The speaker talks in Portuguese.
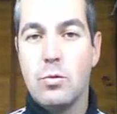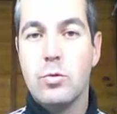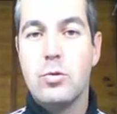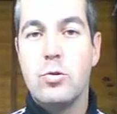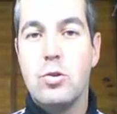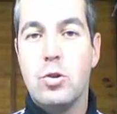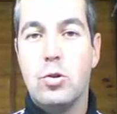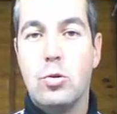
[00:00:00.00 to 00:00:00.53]
uso
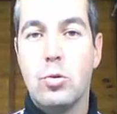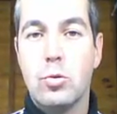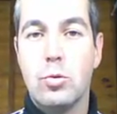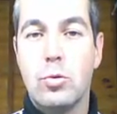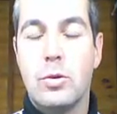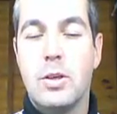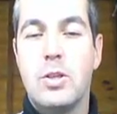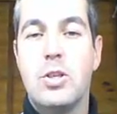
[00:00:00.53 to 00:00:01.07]
de tudo
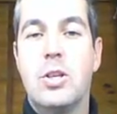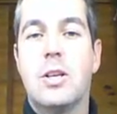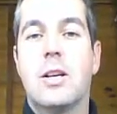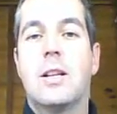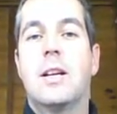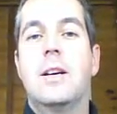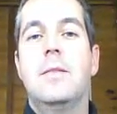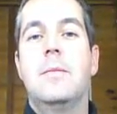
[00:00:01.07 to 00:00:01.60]
que tinha
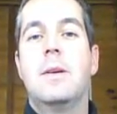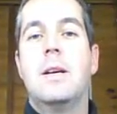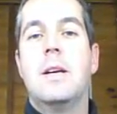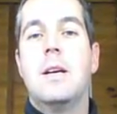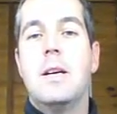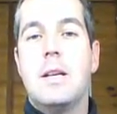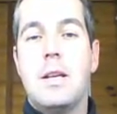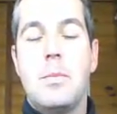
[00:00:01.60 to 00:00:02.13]
lá,
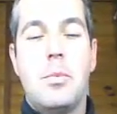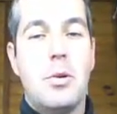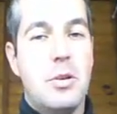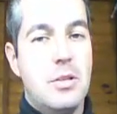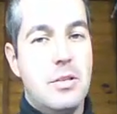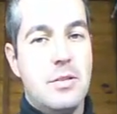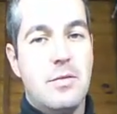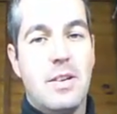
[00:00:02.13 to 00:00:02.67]

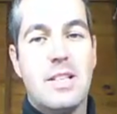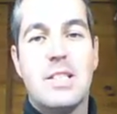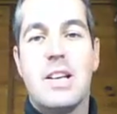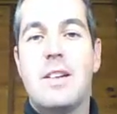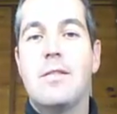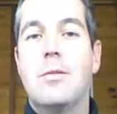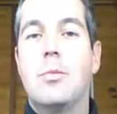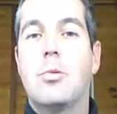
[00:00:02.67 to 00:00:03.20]
depois
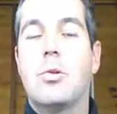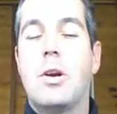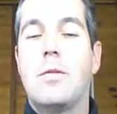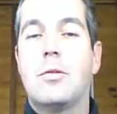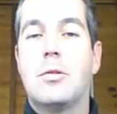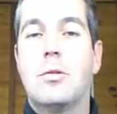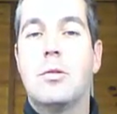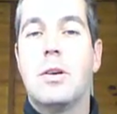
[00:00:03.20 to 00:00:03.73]
vazavam e procuravam
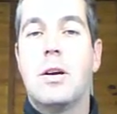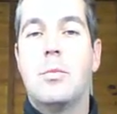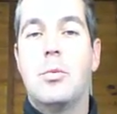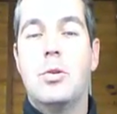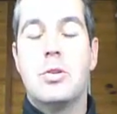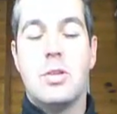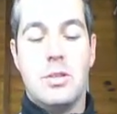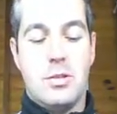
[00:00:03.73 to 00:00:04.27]
outro lugar. Por
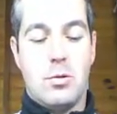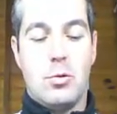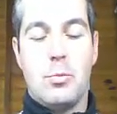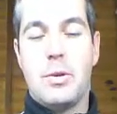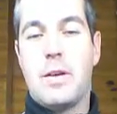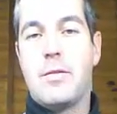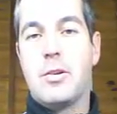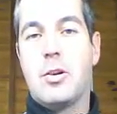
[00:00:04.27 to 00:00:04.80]
isso que eles não
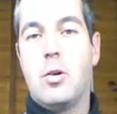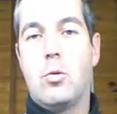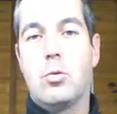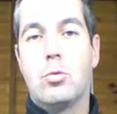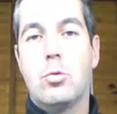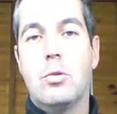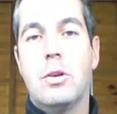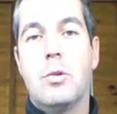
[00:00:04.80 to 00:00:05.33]
dominavam a
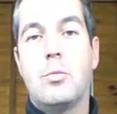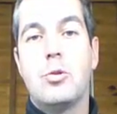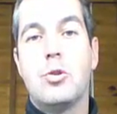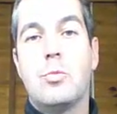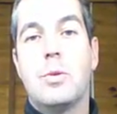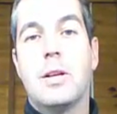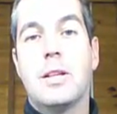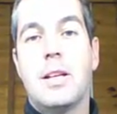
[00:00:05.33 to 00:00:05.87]
agricultura, não podiam
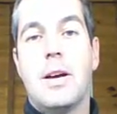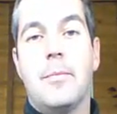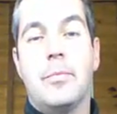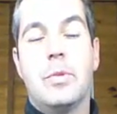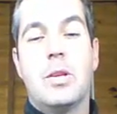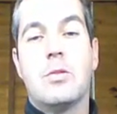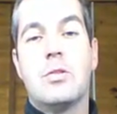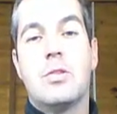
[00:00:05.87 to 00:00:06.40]
plantar.
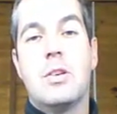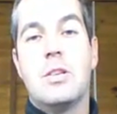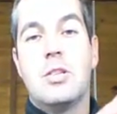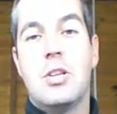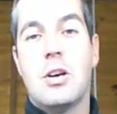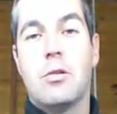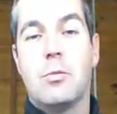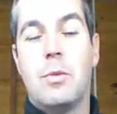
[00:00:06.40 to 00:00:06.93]
Então, se
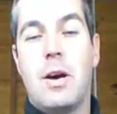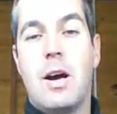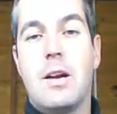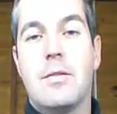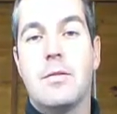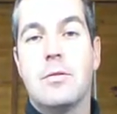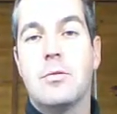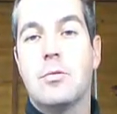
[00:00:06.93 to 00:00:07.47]
chegam numa,
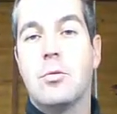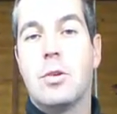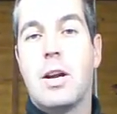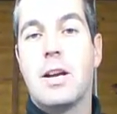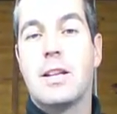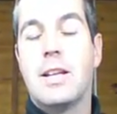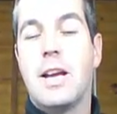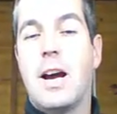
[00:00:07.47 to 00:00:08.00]
num lugar que
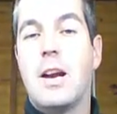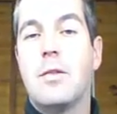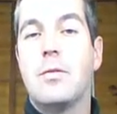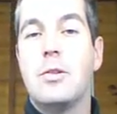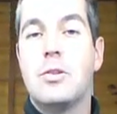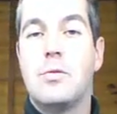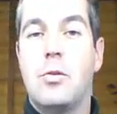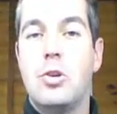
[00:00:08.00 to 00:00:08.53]
tem
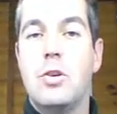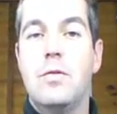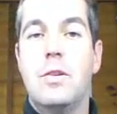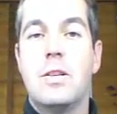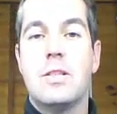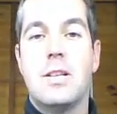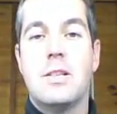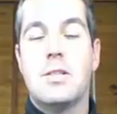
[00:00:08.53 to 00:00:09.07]
árvores
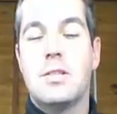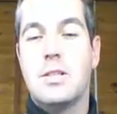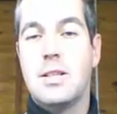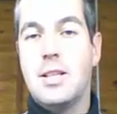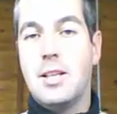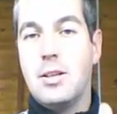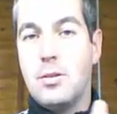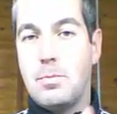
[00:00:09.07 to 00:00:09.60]
frutíferas, eles
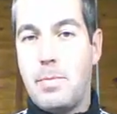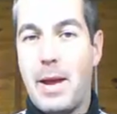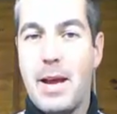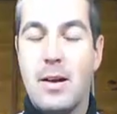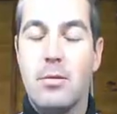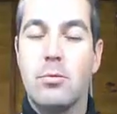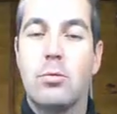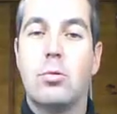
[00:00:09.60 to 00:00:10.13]

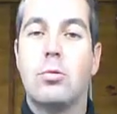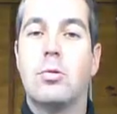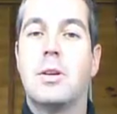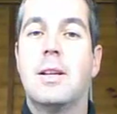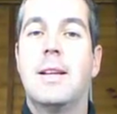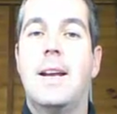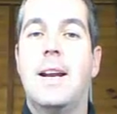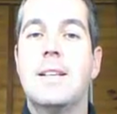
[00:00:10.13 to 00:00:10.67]
pegam tudo que
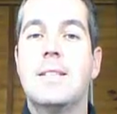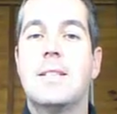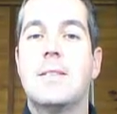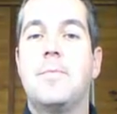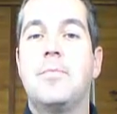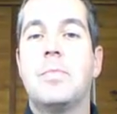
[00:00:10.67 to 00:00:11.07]
interessa,